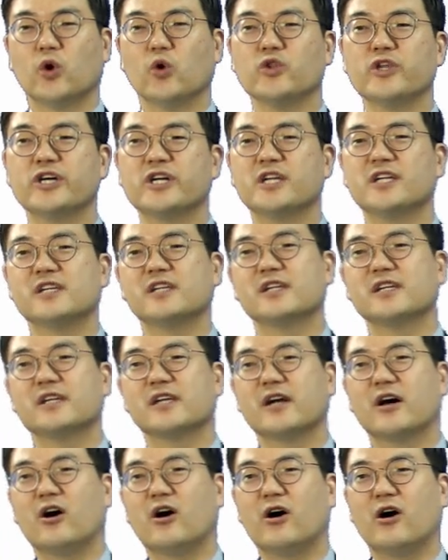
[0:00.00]
오늘
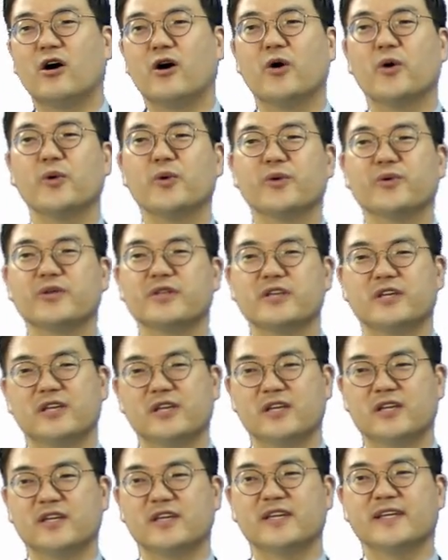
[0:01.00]
어,
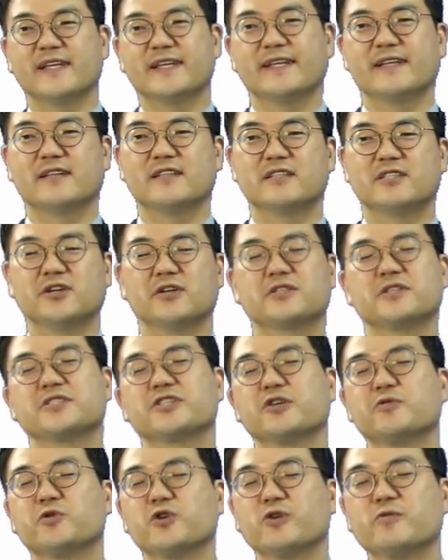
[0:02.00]
이 지역
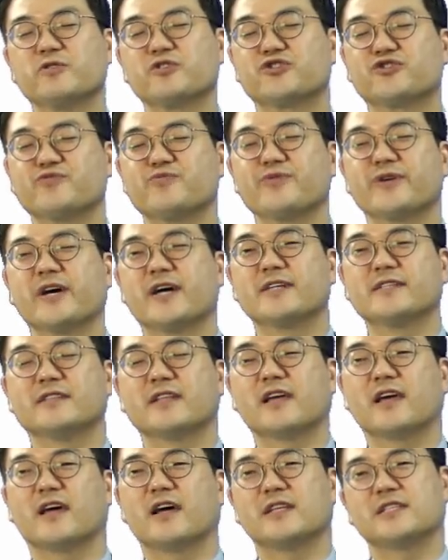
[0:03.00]
전체 모임을
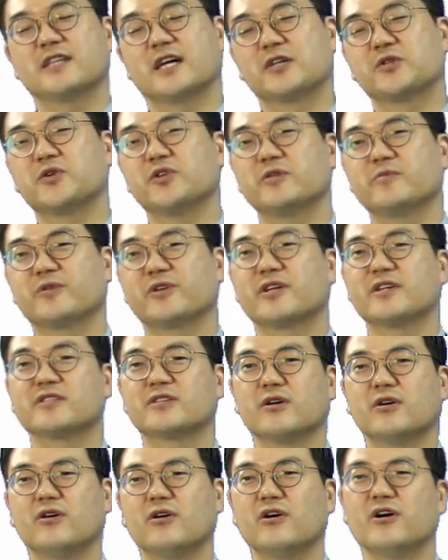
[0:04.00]
준비하는데 한
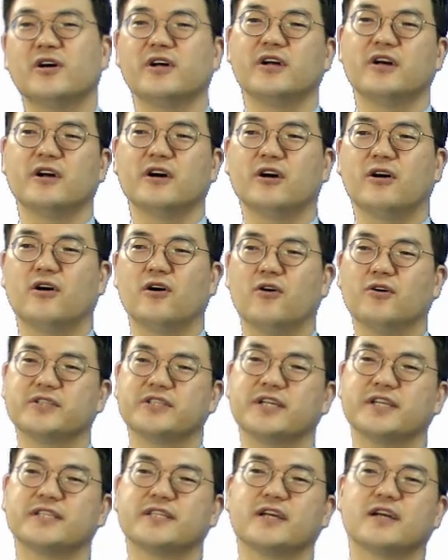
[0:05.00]
장로님께서
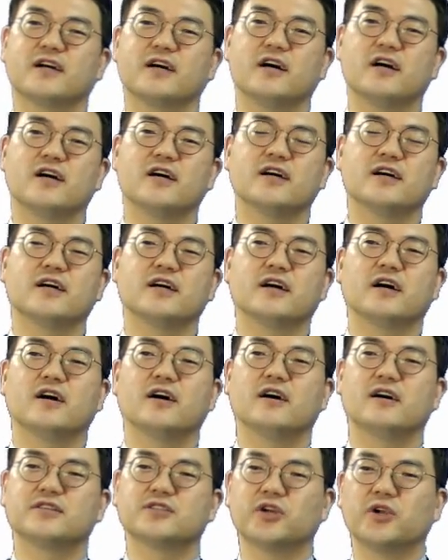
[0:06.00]
어, 제 제가
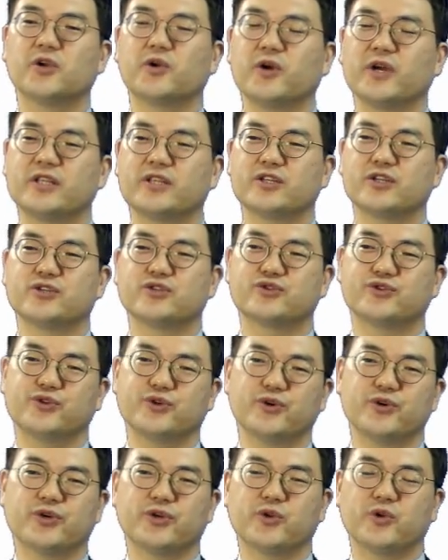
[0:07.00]
어, 설교했던
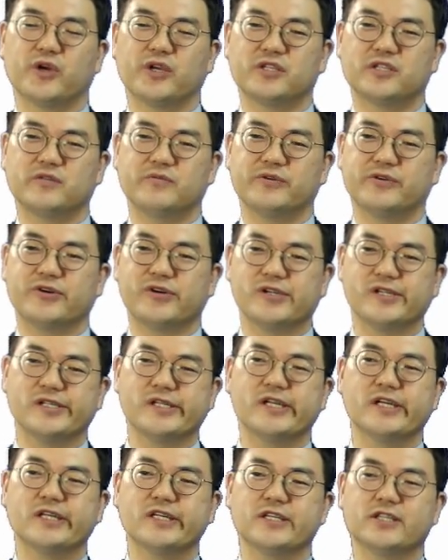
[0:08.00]
수요 기도회
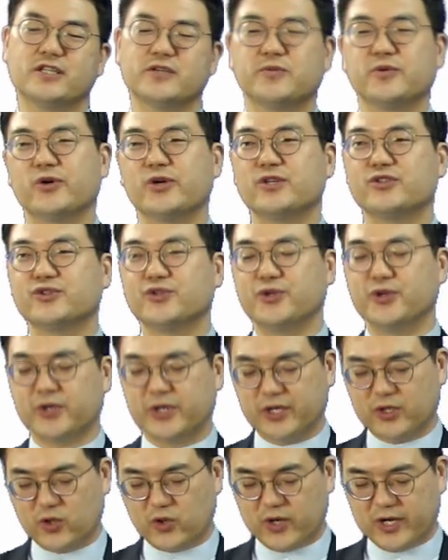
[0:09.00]
11월 25일
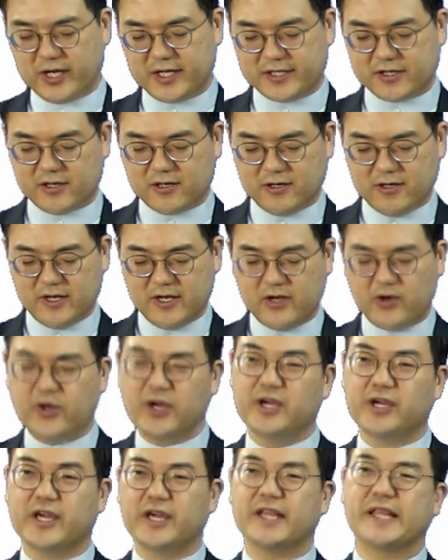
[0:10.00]
수요 기도회에서
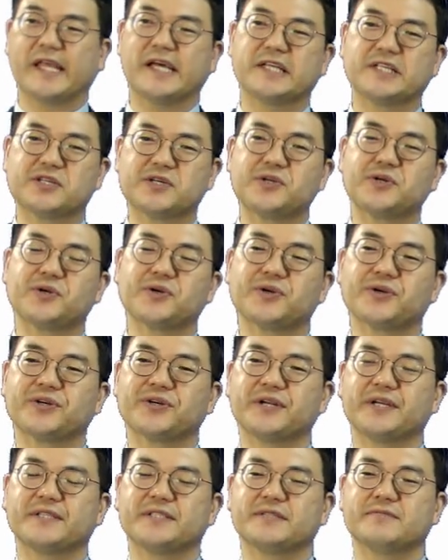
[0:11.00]
회개에 대한
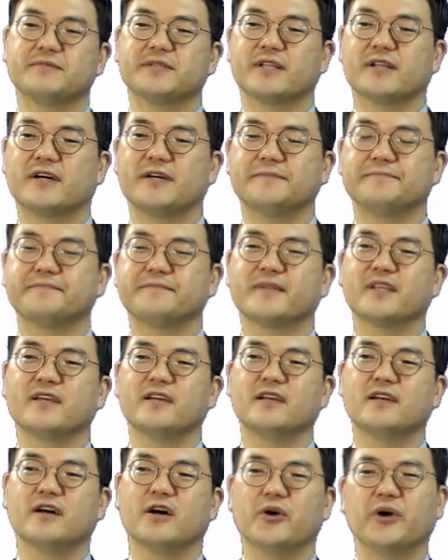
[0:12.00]
설교를 했습니다.
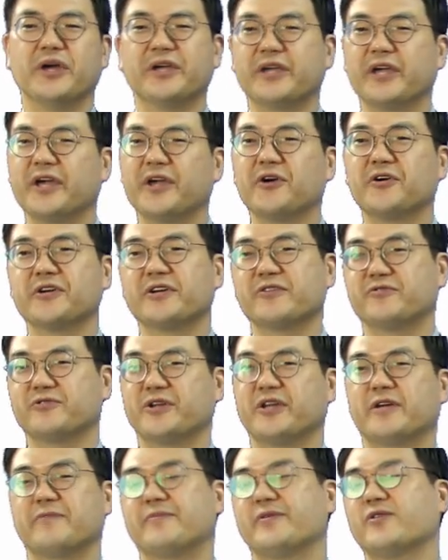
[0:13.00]
아, 회개의 영이
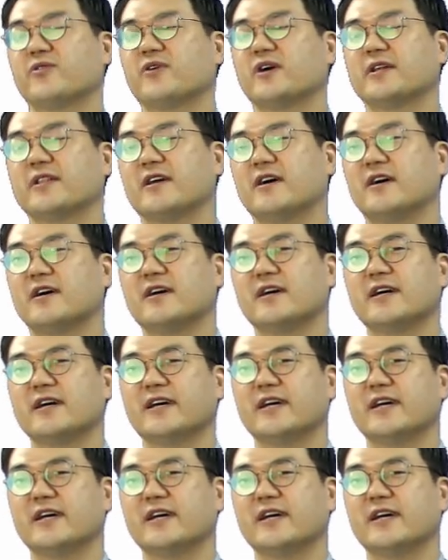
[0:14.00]
우리에게 필요하다.